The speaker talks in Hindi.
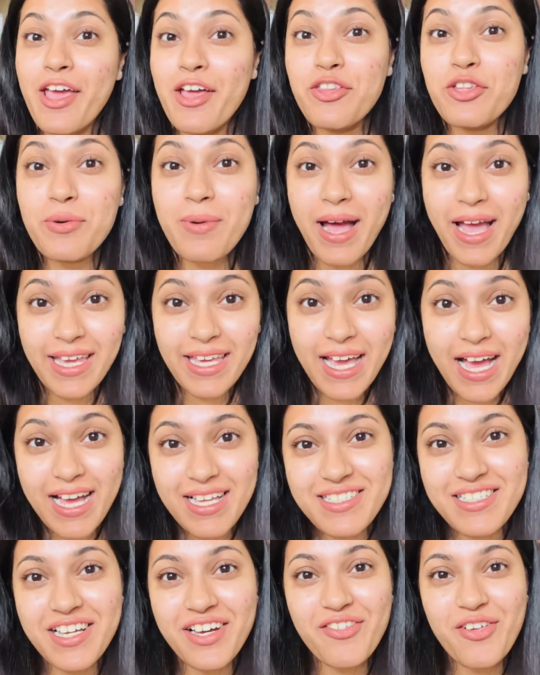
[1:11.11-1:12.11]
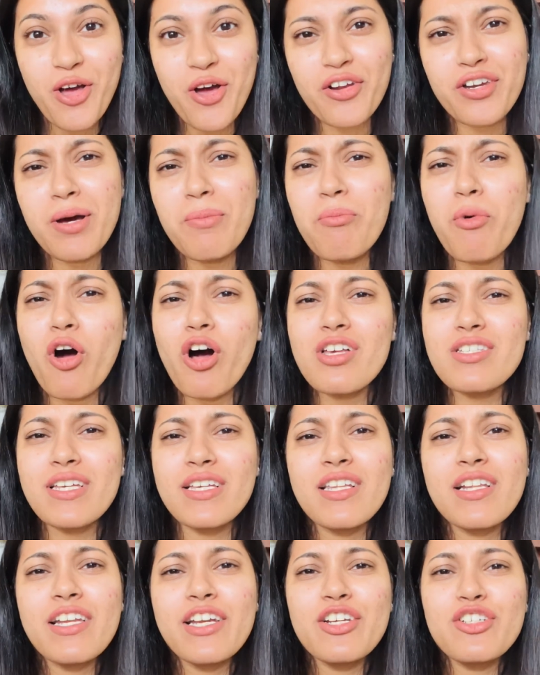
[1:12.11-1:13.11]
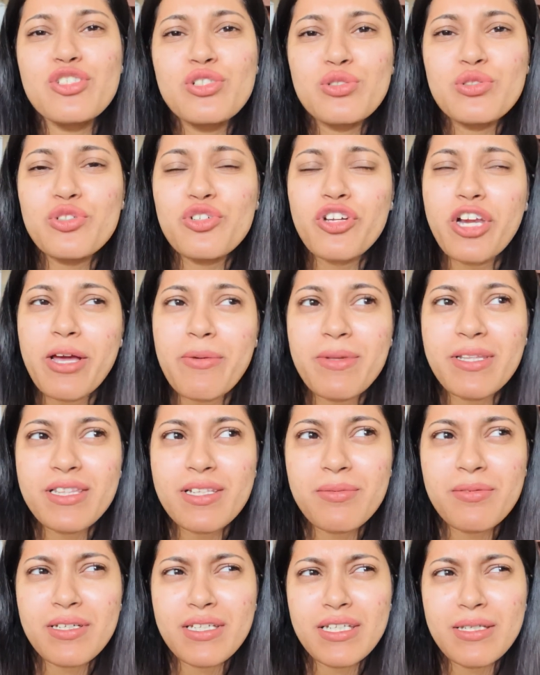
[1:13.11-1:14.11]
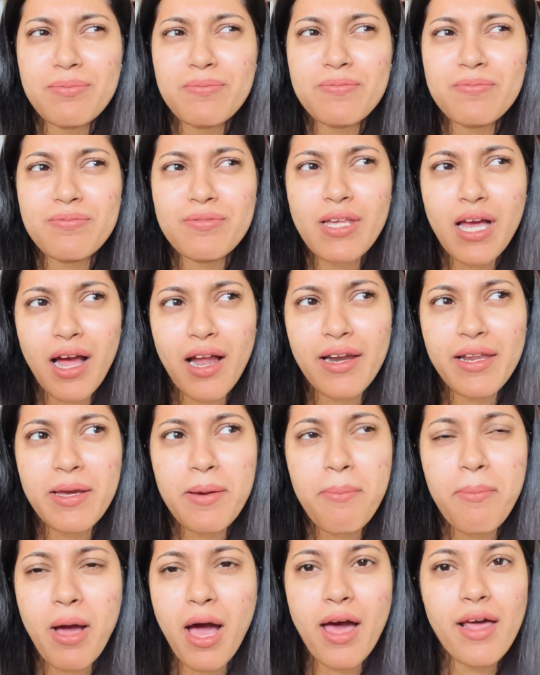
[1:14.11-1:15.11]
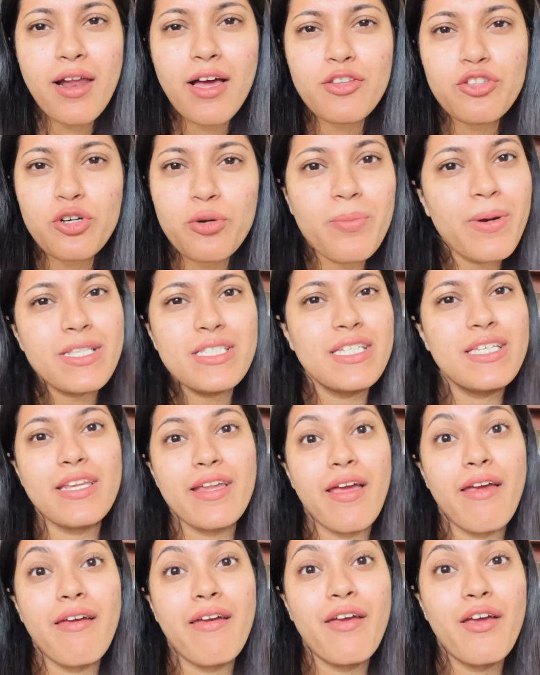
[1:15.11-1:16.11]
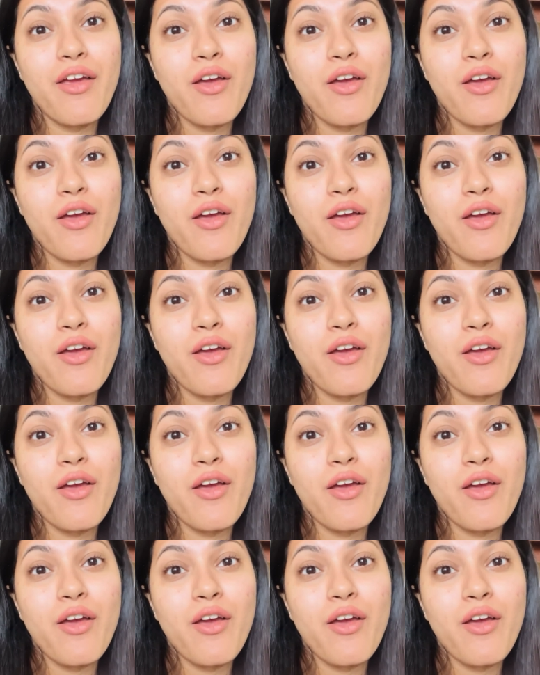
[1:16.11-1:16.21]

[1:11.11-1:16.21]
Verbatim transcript: तो भाई आज का व्लॉग ना बहुत ज्यादा लेट शुरू हो रहा है मतलब करीब साढ़े बारह तो बज ही रहे हैं